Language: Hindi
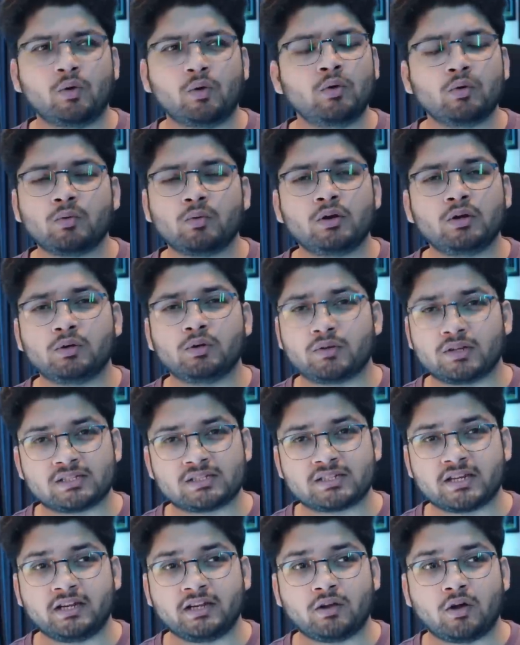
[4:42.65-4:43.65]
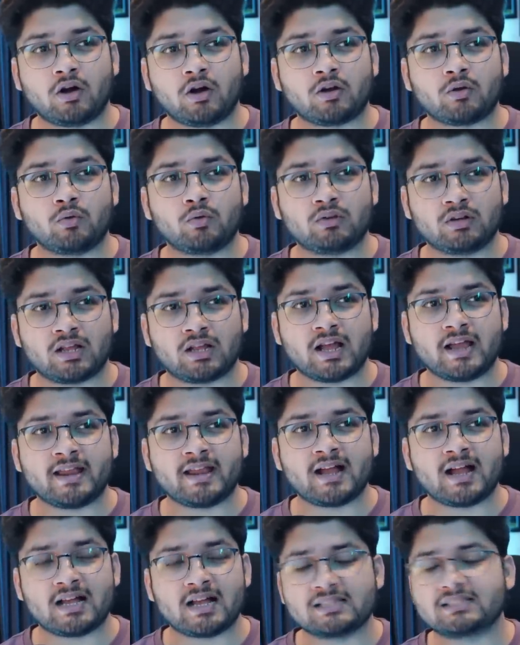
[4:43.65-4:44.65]
डोंट वॉन्ट टू रिस्क इट और उनका
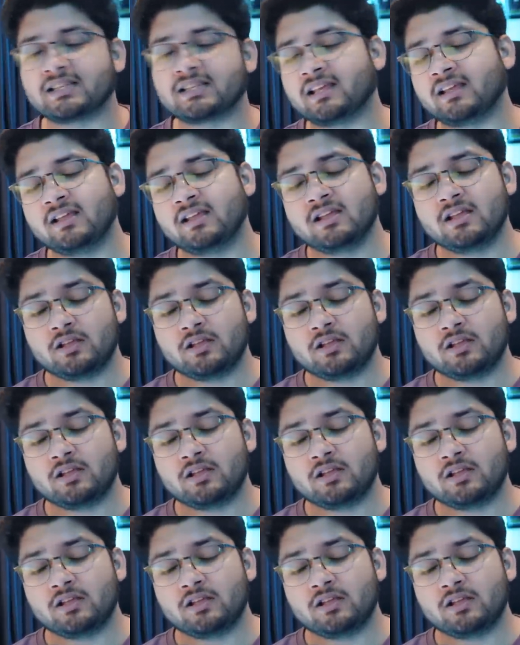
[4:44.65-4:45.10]
यहाँ से